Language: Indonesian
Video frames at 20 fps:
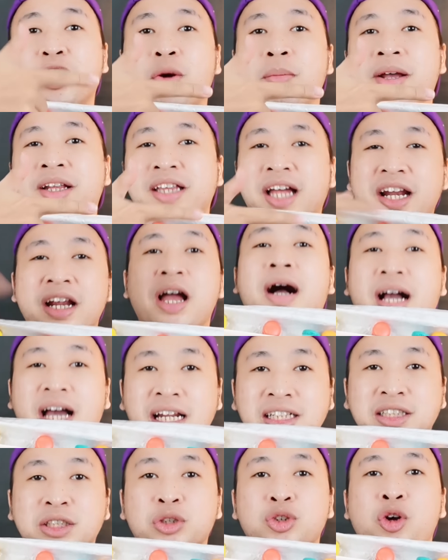di komentar
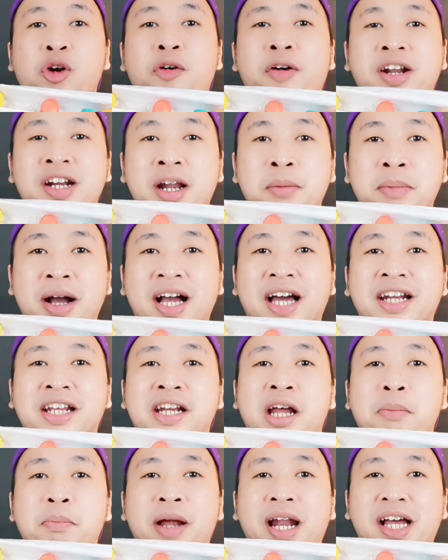makan sesuai warna
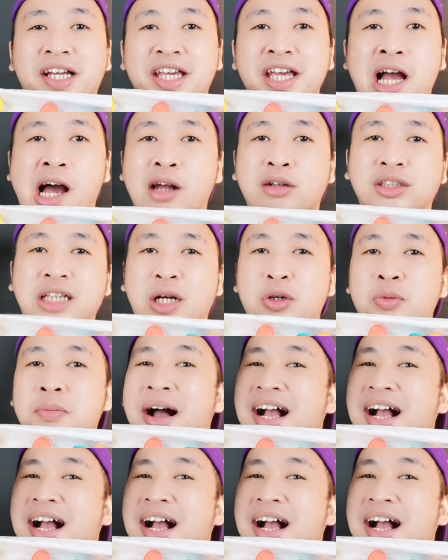makanan apa lagi yang harus aku